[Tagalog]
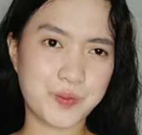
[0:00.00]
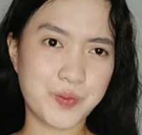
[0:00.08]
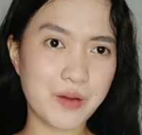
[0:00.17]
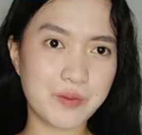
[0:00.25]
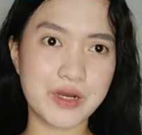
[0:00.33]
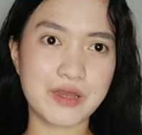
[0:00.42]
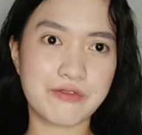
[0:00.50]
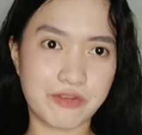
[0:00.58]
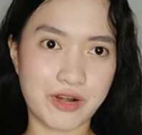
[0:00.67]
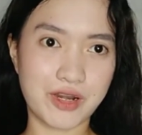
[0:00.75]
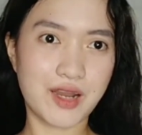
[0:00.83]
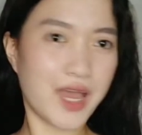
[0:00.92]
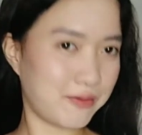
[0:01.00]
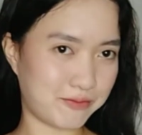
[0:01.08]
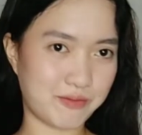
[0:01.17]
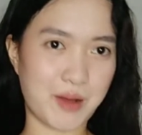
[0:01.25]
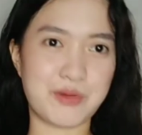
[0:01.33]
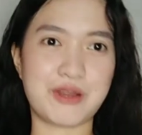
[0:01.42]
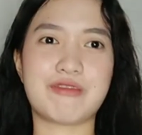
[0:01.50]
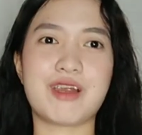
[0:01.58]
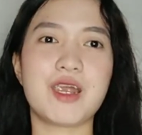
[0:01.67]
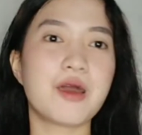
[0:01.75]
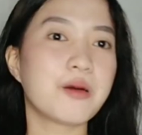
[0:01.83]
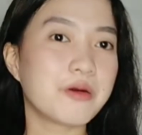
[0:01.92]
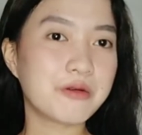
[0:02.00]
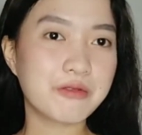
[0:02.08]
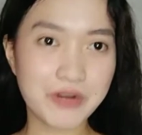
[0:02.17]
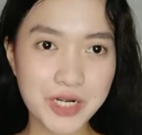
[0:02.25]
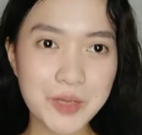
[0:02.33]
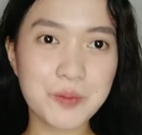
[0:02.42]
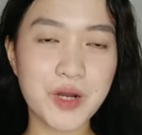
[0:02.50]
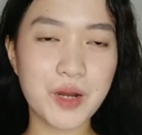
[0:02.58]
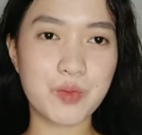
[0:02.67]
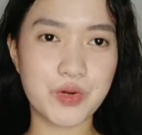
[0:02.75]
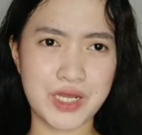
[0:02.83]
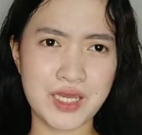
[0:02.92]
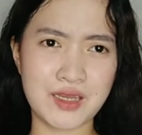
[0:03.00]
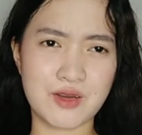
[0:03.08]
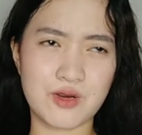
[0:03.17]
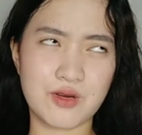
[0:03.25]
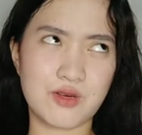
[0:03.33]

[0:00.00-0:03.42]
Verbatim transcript: fabric fur. Ay, fabric fur. Fur fabric.